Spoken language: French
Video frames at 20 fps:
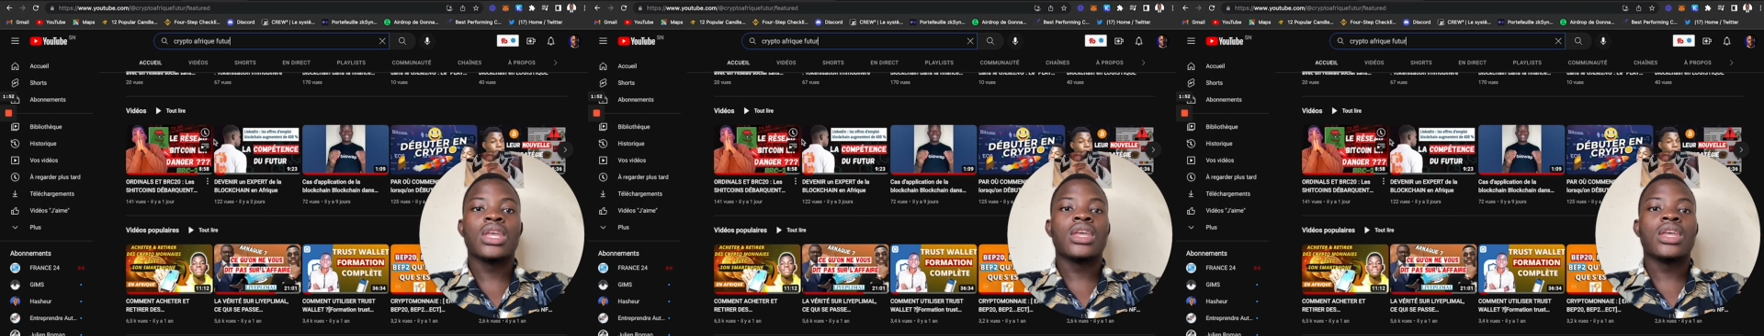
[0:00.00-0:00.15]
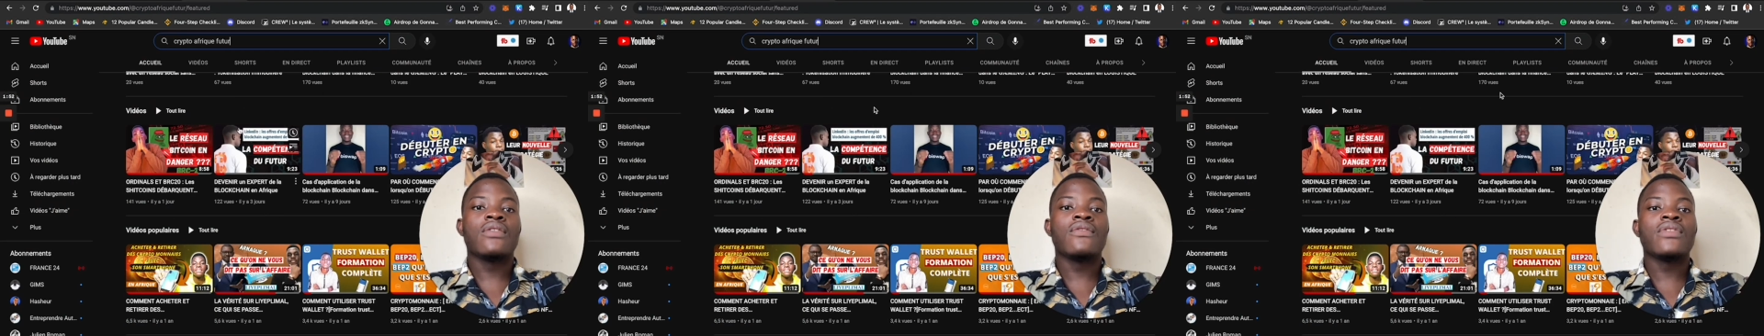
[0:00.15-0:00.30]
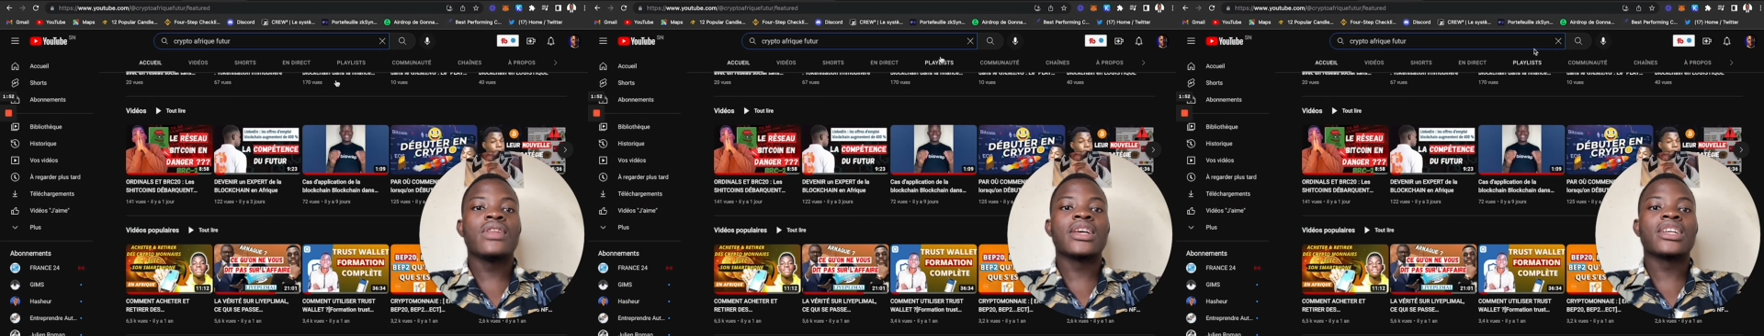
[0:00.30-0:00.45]

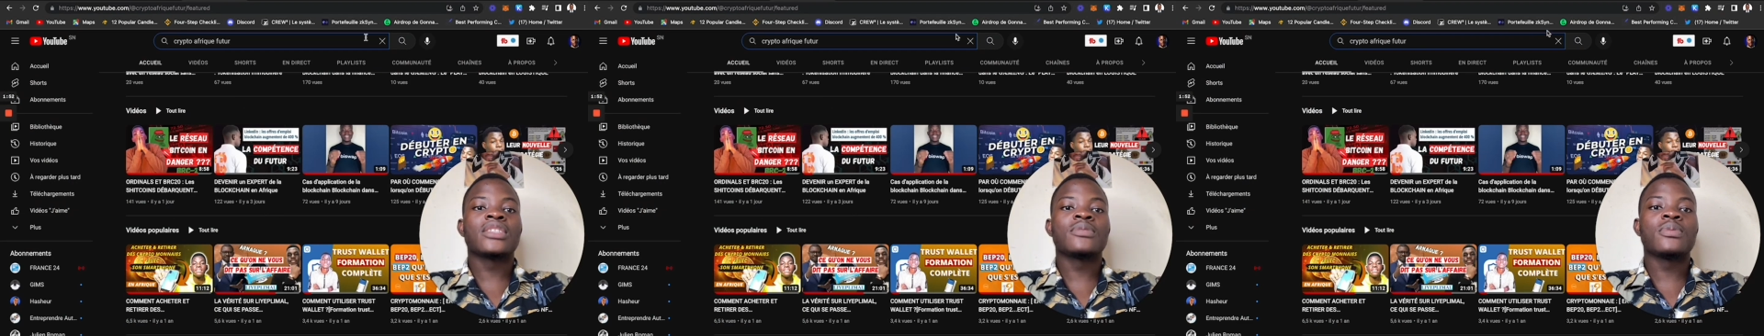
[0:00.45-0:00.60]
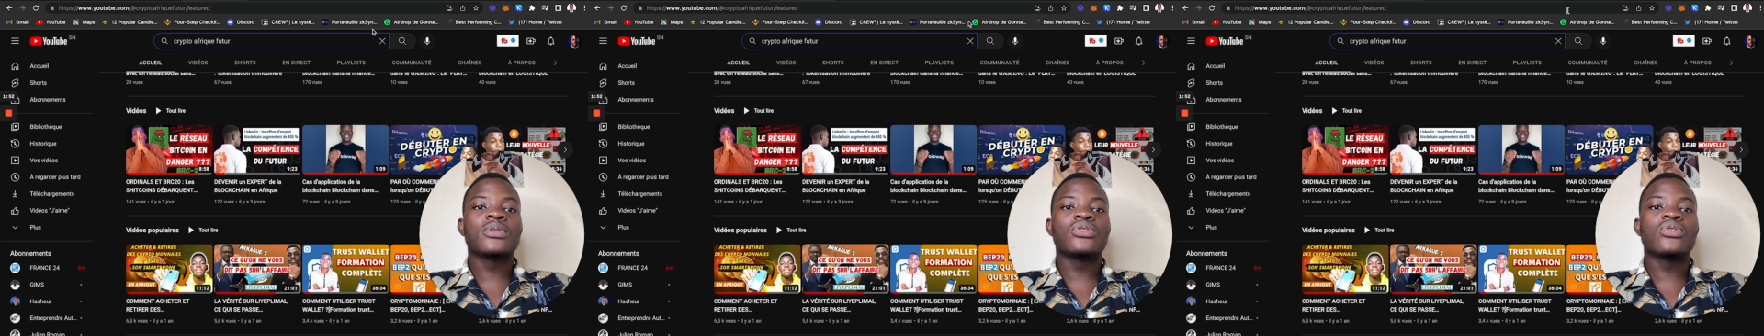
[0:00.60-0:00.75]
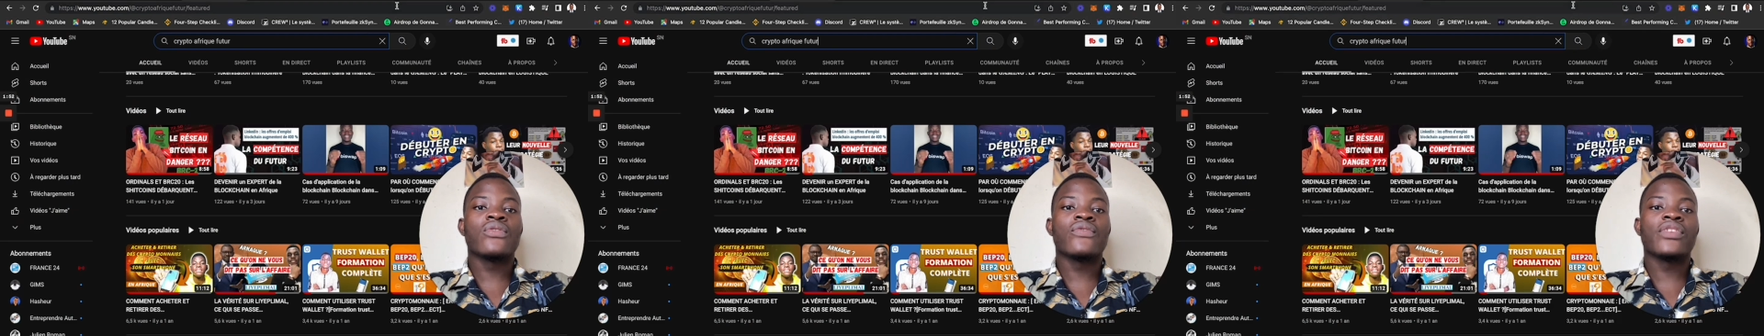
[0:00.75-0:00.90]
Il vous
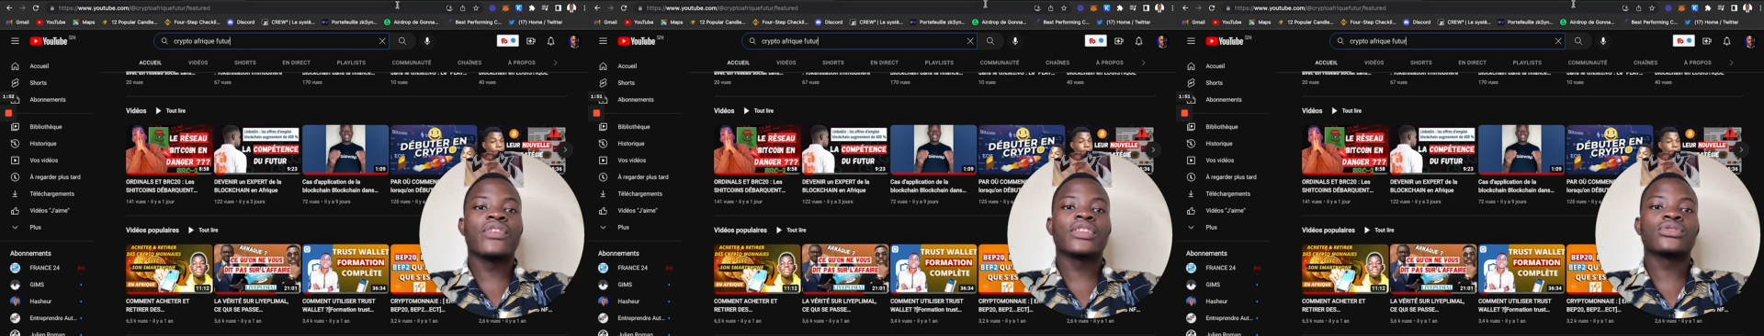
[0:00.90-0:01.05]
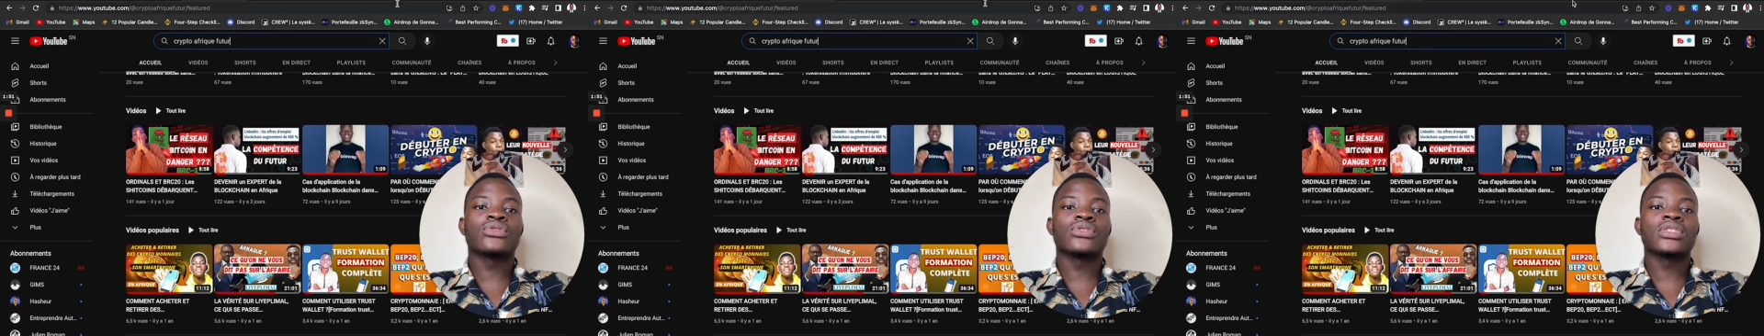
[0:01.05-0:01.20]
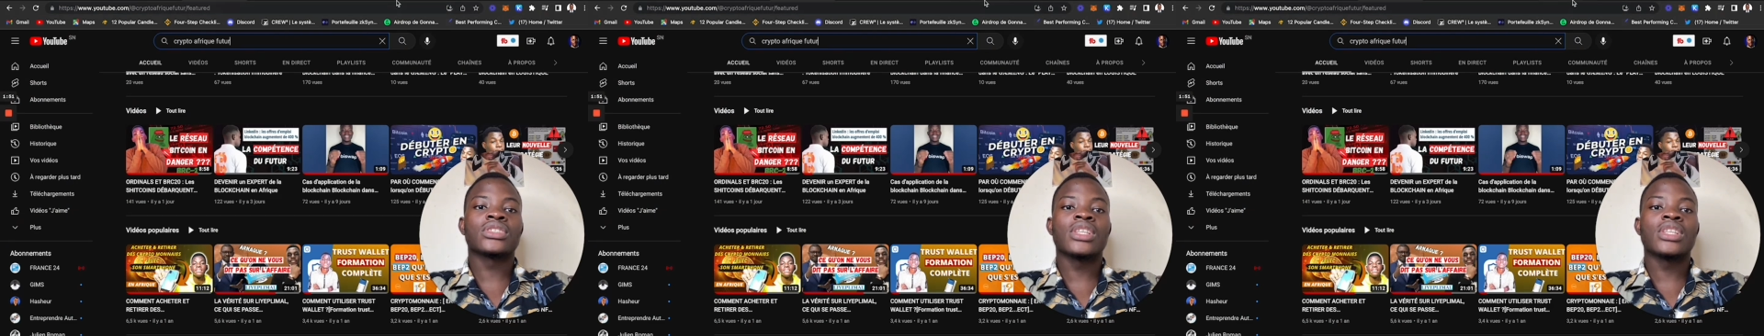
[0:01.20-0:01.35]
l'explique de
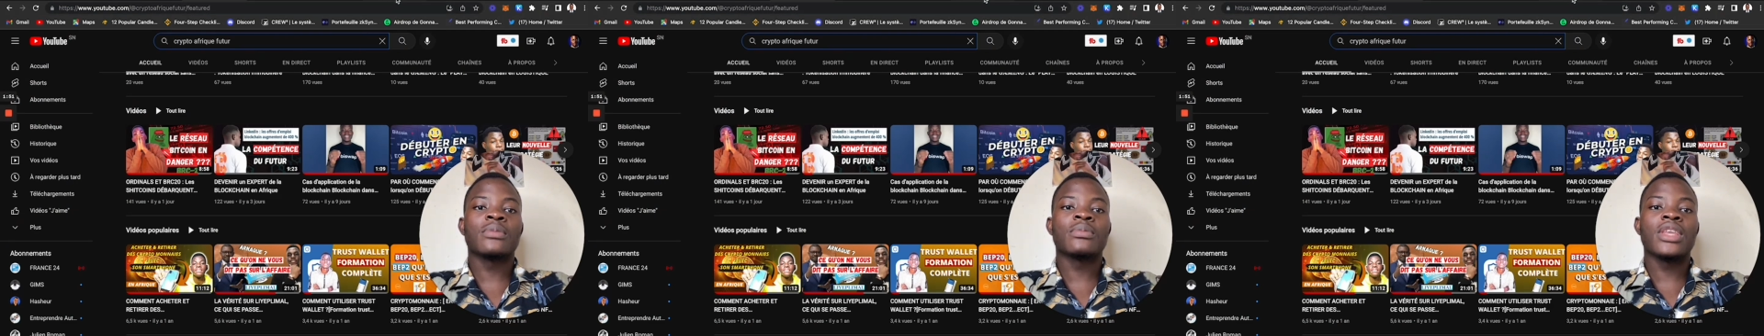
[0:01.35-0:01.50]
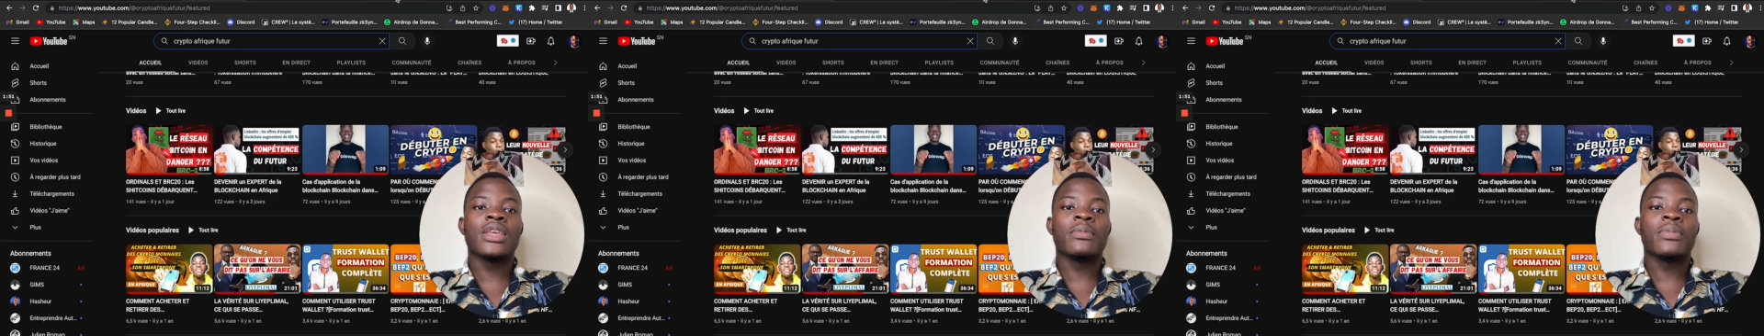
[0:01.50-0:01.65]
façon simple et